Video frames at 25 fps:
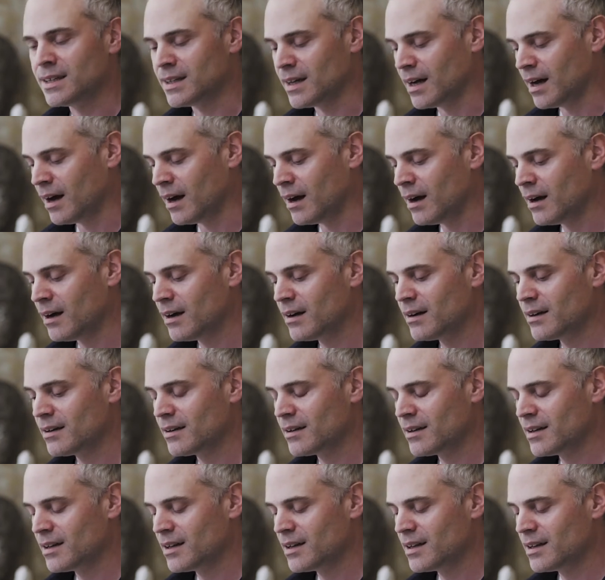et A.
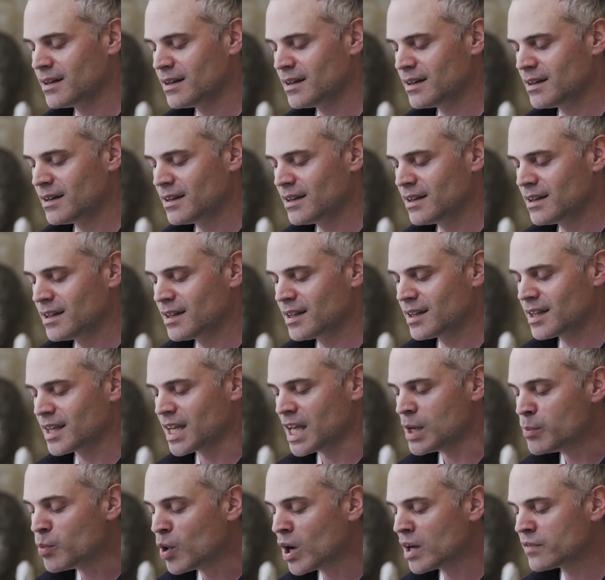
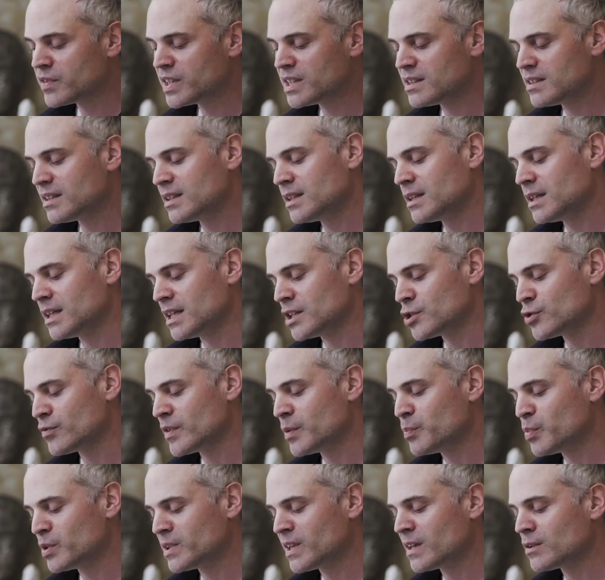Ils m'ont invité et je
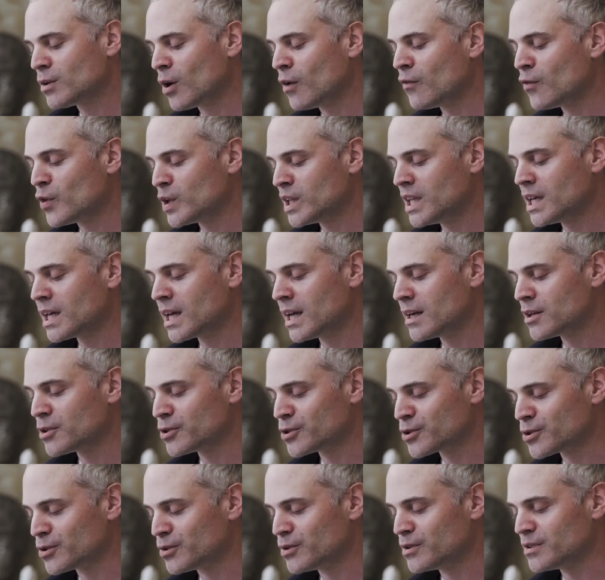vais peut-être envoyer
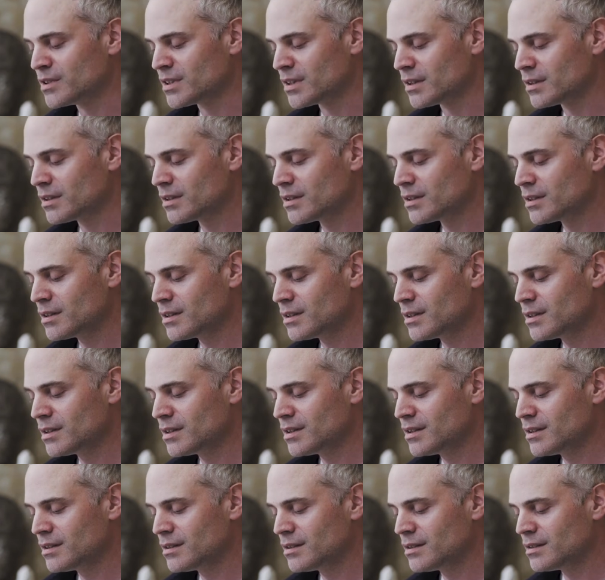quelque chose.
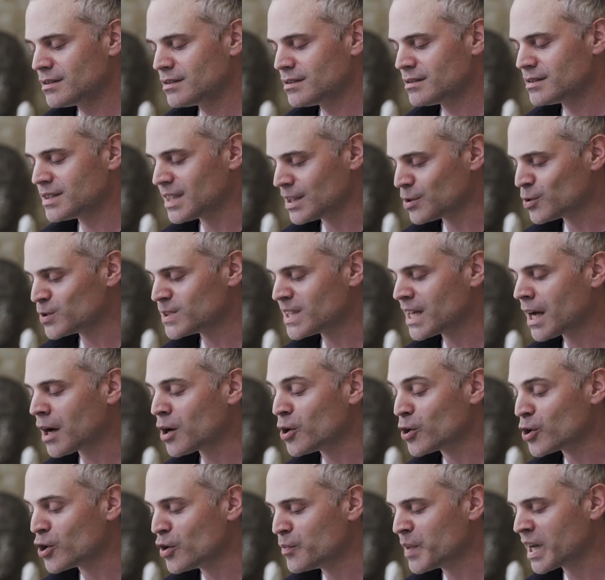C'est au
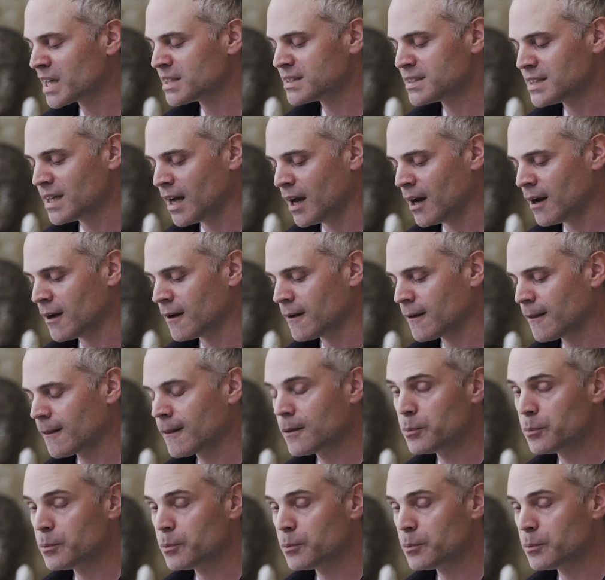cercle commercial,